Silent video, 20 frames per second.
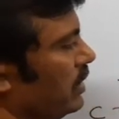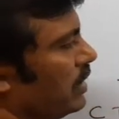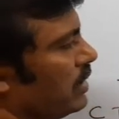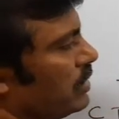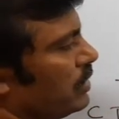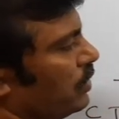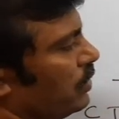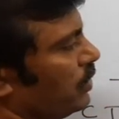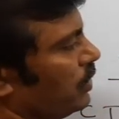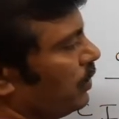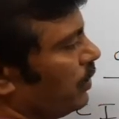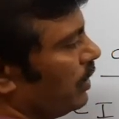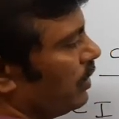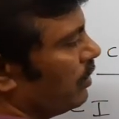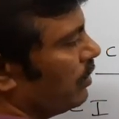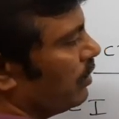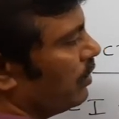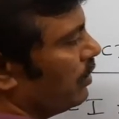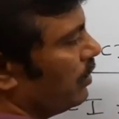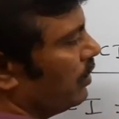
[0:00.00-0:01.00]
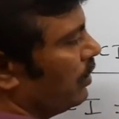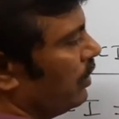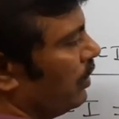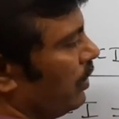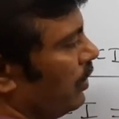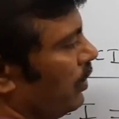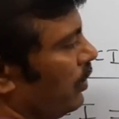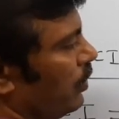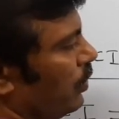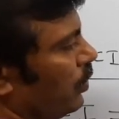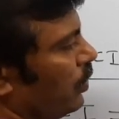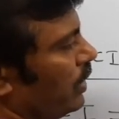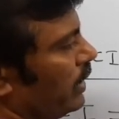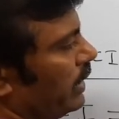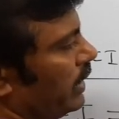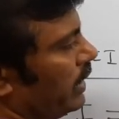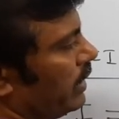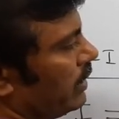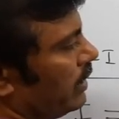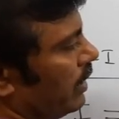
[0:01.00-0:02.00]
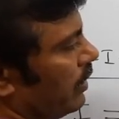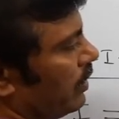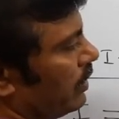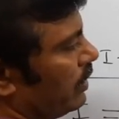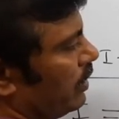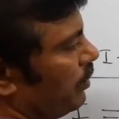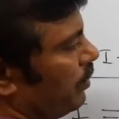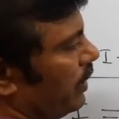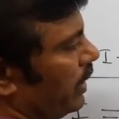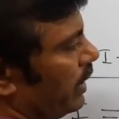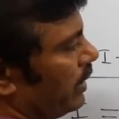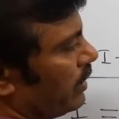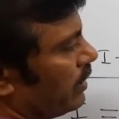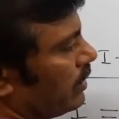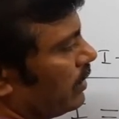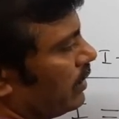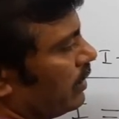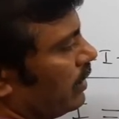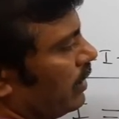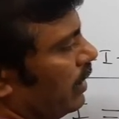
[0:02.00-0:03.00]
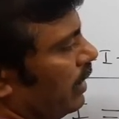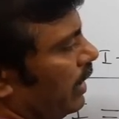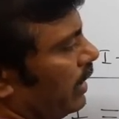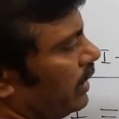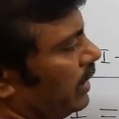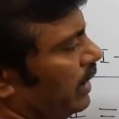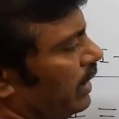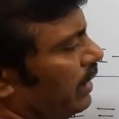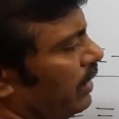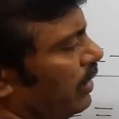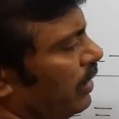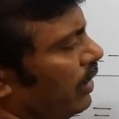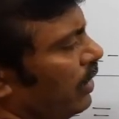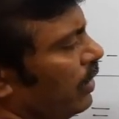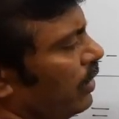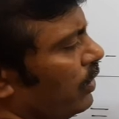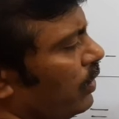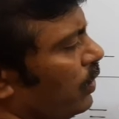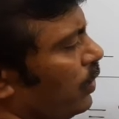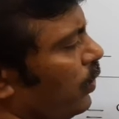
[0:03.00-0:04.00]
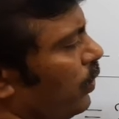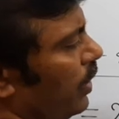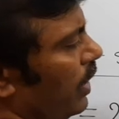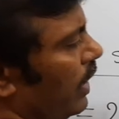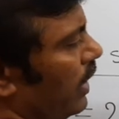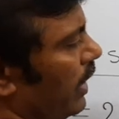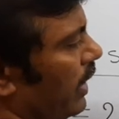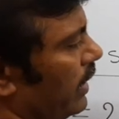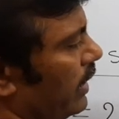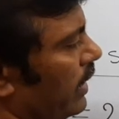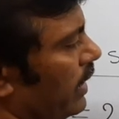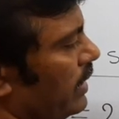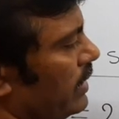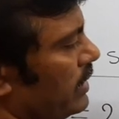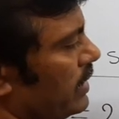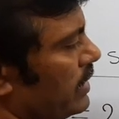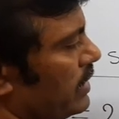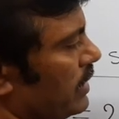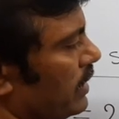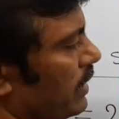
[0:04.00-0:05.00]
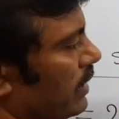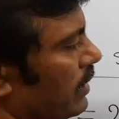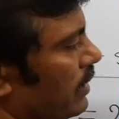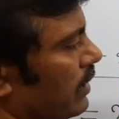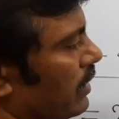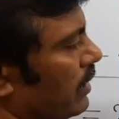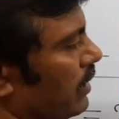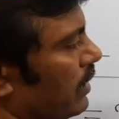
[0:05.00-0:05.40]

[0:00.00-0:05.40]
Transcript: సిక్స్ టు ట్వెల్వ్ వన్ డిగ్రీ తర్వాత పాయింట్ అంటే ట్వెల్వ్ హండ్రెడ్ అండ్ సిక్స్టీ